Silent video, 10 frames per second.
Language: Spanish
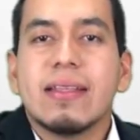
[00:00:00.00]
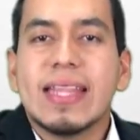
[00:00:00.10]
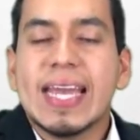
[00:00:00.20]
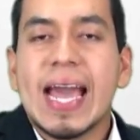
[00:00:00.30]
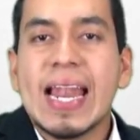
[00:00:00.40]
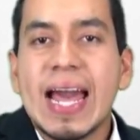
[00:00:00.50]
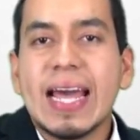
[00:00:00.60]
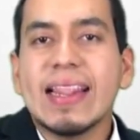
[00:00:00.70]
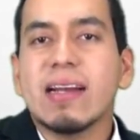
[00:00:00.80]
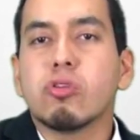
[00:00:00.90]
de
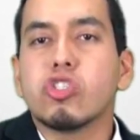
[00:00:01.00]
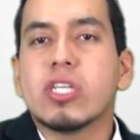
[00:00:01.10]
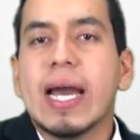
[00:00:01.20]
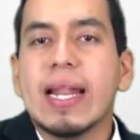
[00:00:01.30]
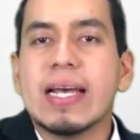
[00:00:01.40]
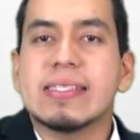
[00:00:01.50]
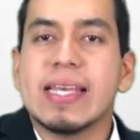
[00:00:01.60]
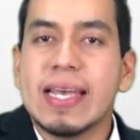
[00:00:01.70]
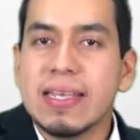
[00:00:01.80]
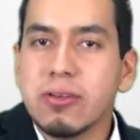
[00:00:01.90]
jalar la cuchara
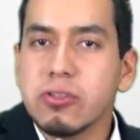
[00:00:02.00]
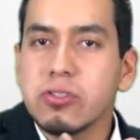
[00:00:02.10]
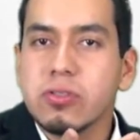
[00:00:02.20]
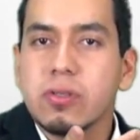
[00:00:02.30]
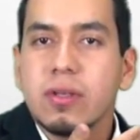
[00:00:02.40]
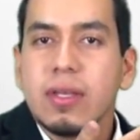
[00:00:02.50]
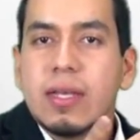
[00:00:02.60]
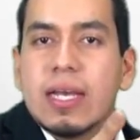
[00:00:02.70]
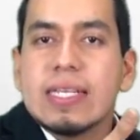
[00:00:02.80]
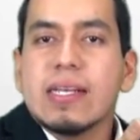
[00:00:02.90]
hacia ellos,
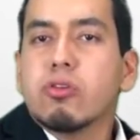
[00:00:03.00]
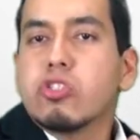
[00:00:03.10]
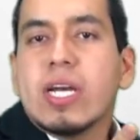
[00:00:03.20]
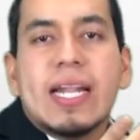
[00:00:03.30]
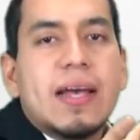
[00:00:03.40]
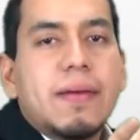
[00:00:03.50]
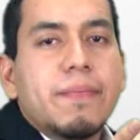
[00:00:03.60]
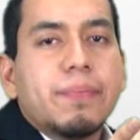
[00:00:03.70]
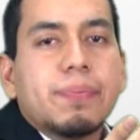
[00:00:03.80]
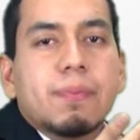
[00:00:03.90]
esa cuchara
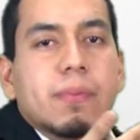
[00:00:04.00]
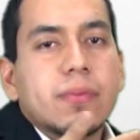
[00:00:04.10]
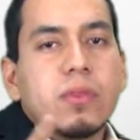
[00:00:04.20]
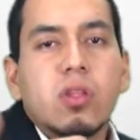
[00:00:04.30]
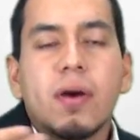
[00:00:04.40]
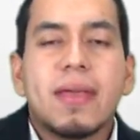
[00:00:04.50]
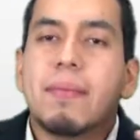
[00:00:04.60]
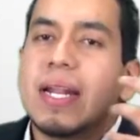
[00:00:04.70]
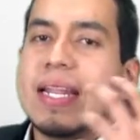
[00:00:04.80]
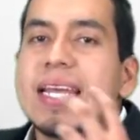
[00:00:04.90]
no había
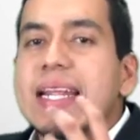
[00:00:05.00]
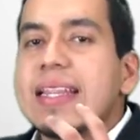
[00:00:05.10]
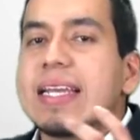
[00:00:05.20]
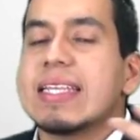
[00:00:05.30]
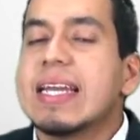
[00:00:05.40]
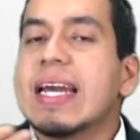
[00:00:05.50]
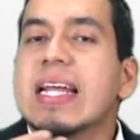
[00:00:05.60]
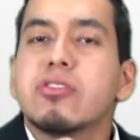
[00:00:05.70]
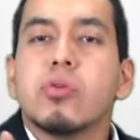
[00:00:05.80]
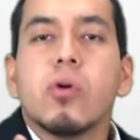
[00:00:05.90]
manera de que
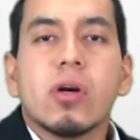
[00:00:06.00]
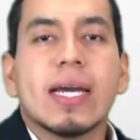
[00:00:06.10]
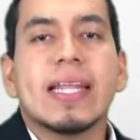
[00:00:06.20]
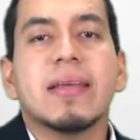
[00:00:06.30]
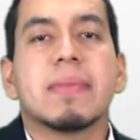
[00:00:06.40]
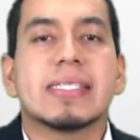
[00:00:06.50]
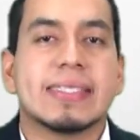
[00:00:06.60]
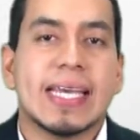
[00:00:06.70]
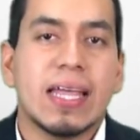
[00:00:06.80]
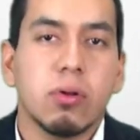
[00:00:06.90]
llegara a su boca, era
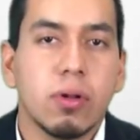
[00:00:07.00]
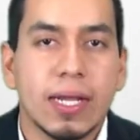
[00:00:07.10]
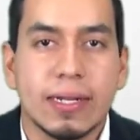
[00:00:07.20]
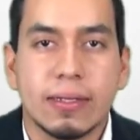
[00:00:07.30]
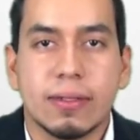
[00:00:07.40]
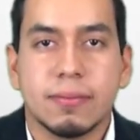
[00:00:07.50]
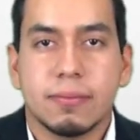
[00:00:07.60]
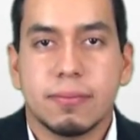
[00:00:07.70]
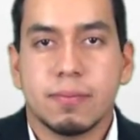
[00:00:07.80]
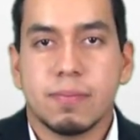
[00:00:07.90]
demasiado larga.
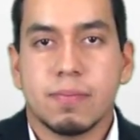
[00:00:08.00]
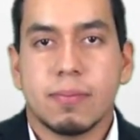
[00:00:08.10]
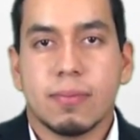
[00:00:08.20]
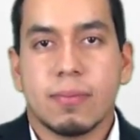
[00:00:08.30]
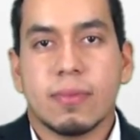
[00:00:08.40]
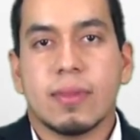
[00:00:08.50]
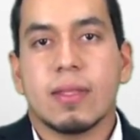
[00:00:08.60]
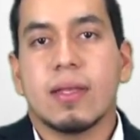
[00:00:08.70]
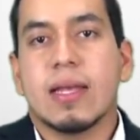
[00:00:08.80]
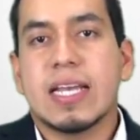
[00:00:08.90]

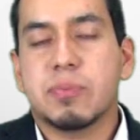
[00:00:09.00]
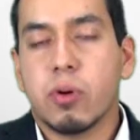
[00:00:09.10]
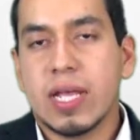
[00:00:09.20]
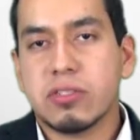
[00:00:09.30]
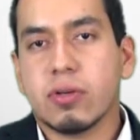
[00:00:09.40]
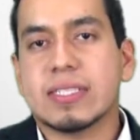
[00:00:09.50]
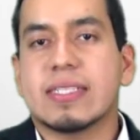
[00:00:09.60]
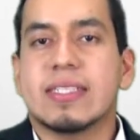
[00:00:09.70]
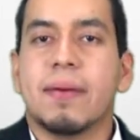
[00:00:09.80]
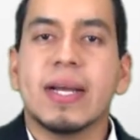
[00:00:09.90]
Es por eso que
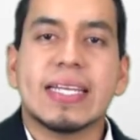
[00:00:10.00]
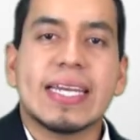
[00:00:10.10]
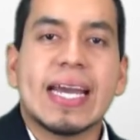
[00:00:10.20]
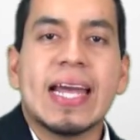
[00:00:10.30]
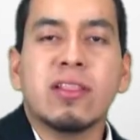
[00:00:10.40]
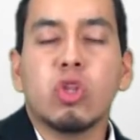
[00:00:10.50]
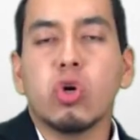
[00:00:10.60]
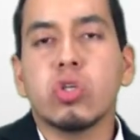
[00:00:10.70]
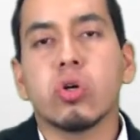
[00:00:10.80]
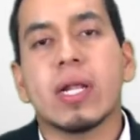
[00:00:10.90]
se estaban
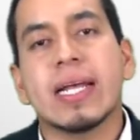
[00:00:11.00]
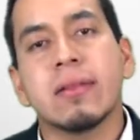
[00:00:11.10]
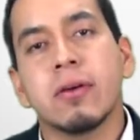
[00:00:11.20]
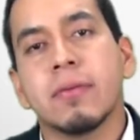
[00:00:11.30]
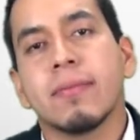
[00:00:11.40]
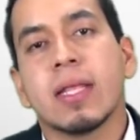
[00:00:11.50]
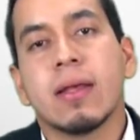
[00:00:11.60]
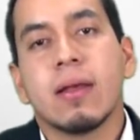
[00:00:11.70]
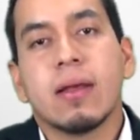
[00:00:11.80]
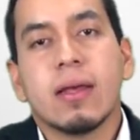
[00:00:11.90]
quejando y llorando
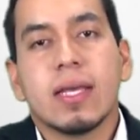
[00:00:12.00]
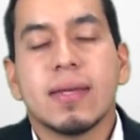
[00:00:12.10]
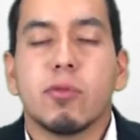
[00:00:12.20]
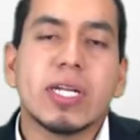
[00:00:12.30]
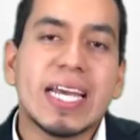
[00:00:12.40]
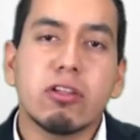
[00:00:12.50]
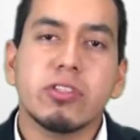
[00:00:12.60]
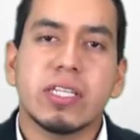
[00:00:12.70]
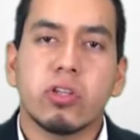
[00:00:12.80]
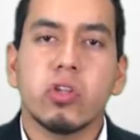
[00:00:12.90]
y
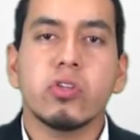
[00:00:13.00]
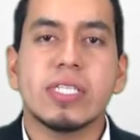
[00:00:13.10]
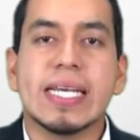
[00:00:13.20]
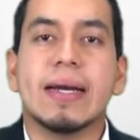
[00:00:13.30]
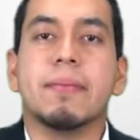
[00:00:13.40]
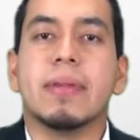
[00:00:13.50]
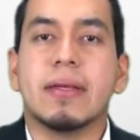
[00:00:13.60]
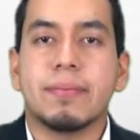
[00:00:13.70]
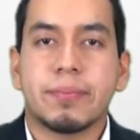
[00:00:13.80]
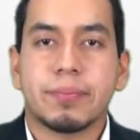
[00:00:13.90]
muriéndose todos de hambre.